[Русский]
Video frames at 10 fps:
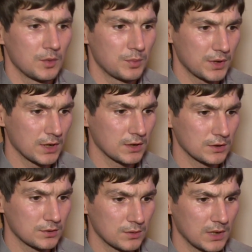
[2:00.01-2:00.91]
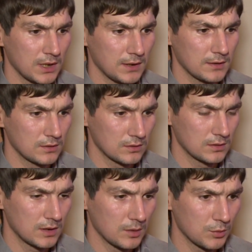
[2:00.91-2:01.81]
Приехал сюда,
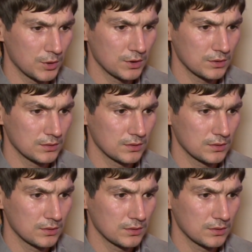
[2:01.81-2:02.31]
домой,